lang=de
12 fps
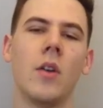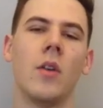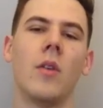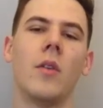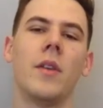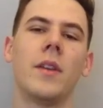
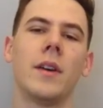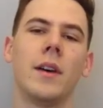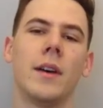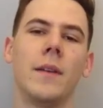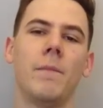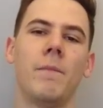Und
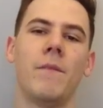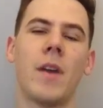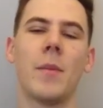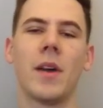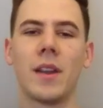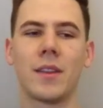äh, wenn
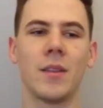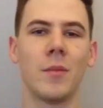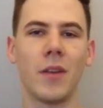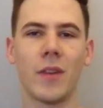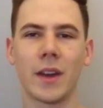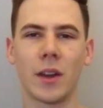man das
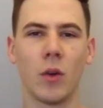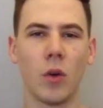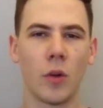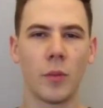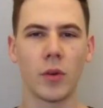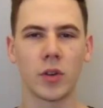immer weiter
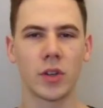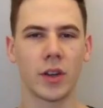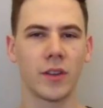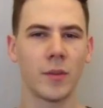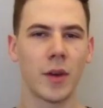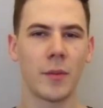hochpusht und
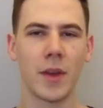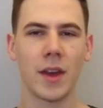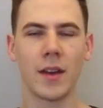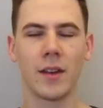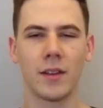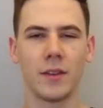es immer
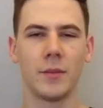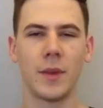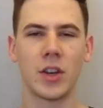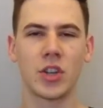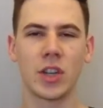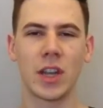mehr äh,
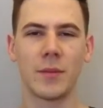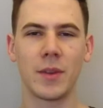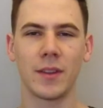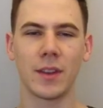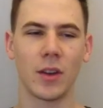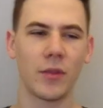Menschen gibt, die
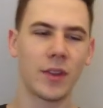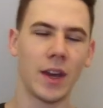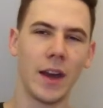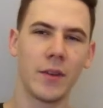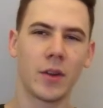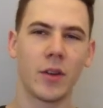sich auf die
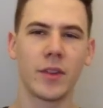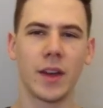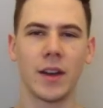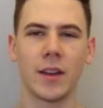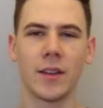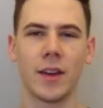eine oder auf die
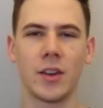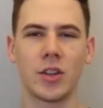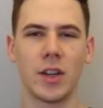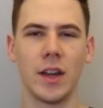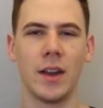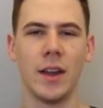andere Seite
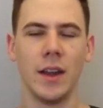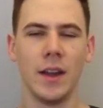stellen,